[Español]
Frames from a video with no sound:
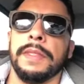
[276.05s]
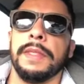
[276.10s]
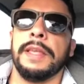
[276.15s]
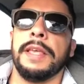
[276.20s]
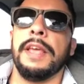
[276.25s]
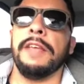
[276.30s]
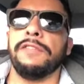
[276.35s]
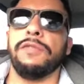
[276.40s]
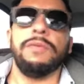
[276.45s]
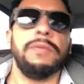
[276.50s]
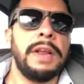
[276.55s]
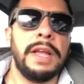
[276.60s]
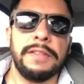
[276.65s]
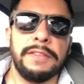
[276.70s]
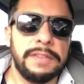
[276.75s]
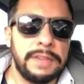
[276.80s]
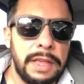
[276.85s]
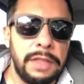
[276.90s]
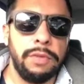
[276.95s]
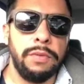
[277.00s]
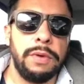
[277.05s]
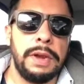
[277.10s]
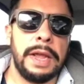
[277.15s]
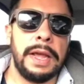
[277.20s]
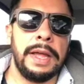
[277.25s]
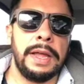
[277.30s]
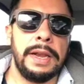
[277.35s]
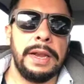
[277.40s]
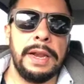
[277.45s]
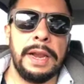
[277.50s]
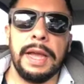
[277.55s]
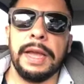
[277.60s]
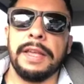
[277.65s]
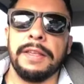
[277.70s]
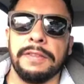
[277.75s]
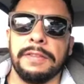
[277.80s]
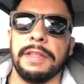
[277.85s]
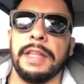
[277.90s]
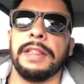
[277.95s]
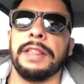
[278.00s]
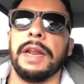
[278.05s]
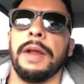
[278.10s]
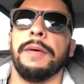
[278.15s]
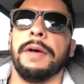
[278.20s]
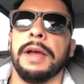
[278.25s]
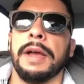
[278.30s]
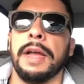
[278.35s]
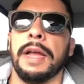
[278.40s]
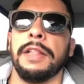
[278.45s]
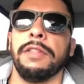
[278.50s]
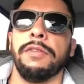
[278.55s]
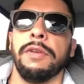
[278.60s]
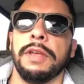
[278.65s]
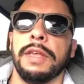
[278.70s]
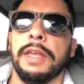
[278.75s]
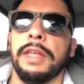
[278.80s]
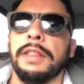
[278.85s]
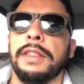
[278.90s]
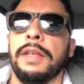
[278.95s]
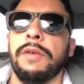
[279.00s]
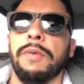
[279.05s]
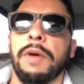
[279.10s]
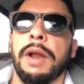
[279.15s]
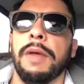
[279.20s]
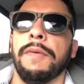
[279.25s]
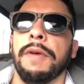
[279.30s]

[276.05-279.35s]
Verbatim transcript: que es una cédula la que está trabajando aquí en Tijuana,